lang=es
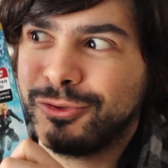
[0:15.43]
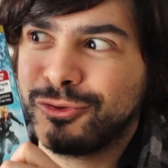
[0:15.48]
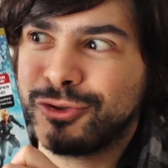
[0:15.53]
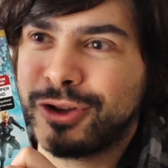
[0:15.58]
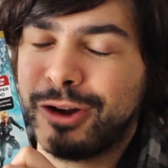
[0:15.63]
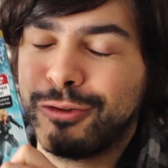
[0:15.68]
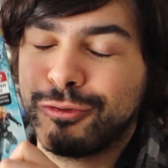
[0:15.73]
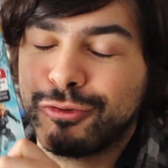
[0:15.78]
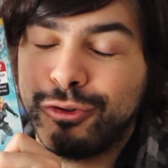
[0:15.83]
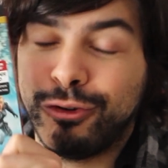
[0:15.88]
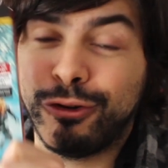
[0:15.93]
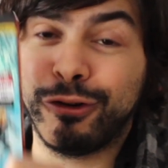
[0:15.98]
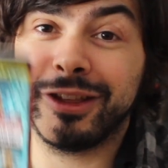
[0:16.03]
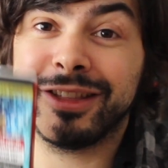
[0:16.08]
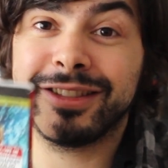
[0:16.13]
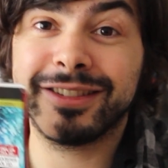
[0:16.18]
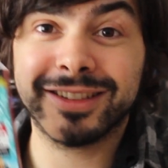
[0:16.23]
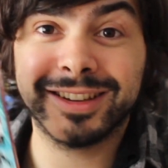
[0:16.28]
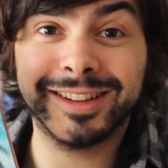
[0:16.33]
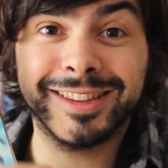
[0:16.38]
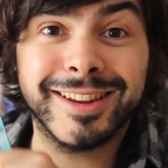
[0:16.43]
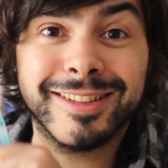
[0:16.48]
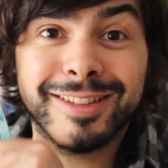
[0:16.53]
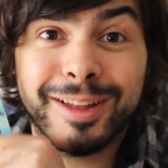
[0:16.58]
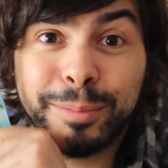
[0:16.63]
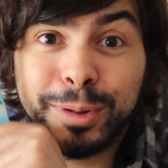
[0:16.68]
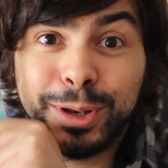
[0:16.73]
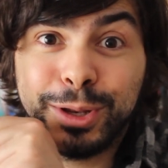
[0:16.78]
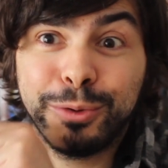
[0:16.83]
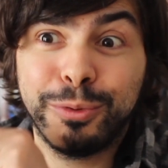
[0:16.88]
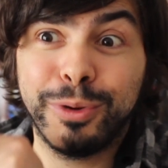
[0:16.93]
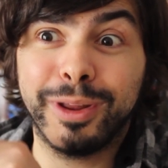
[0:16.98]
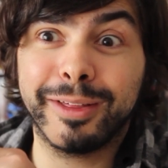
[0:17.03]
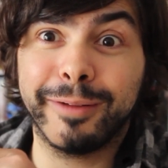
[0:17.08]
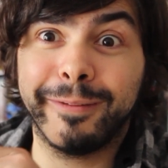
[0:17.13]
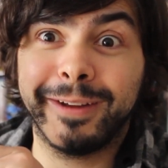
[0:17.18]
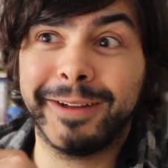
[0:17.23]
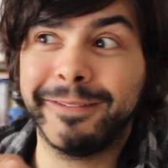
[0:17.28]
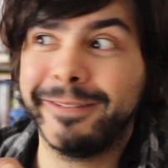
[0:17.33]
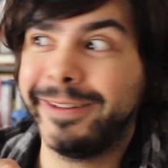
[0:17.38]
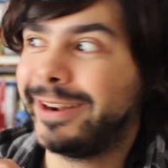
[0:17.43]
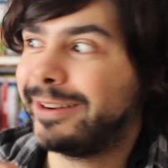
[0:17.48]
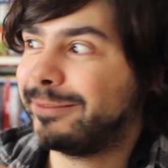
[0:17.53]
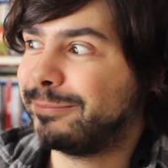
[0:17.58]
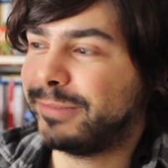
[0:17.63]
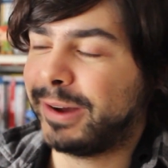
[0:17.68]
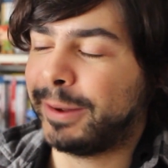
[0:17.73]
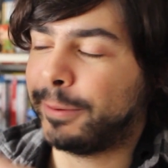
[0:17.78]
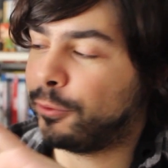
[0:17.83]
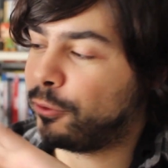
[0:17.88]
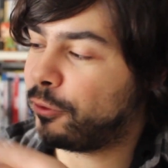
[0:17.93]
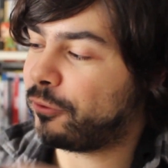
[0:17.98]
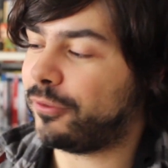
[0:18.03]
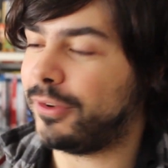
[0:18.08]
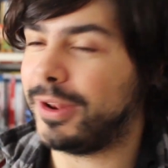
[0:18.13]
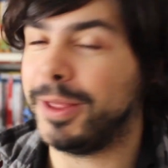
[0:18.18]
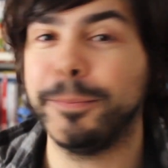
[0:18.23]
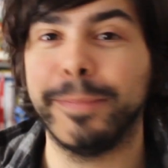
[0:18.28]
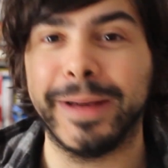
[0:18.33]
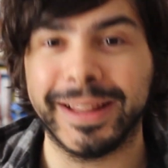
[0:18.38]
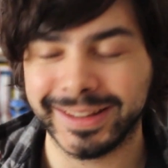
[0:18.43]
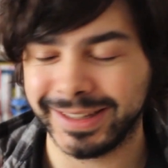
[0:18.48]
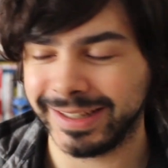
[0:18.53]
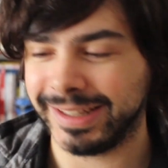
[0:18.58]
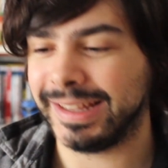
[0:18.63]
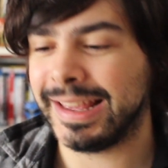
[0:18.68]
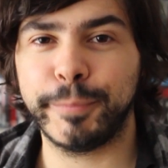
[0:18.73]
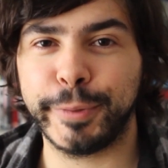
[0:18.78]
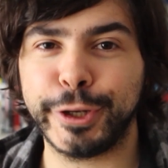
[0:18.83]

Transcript: o sea, los colorinches que tiene esta película se van a ver, flipante.